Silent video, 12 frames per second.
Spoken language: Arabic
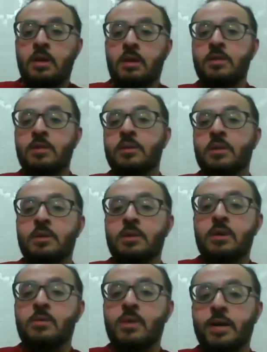رضي
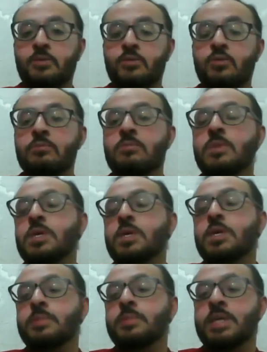الله عنهم
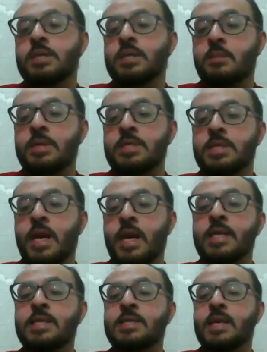بكتابته
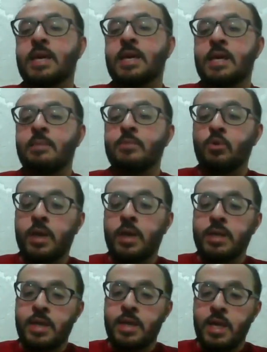حتى يبلغ
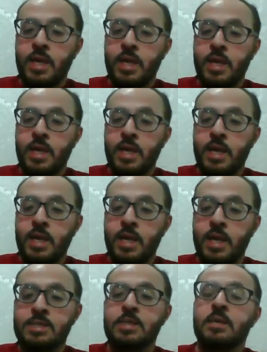
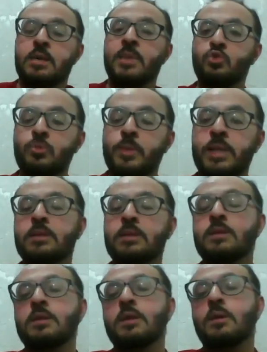الناس
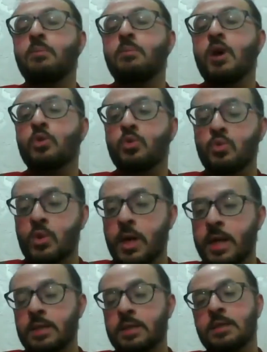مكتوبا
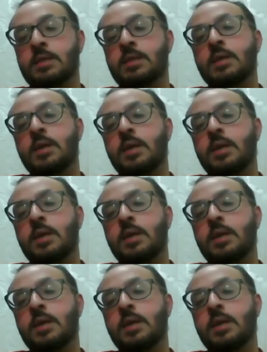مقروءا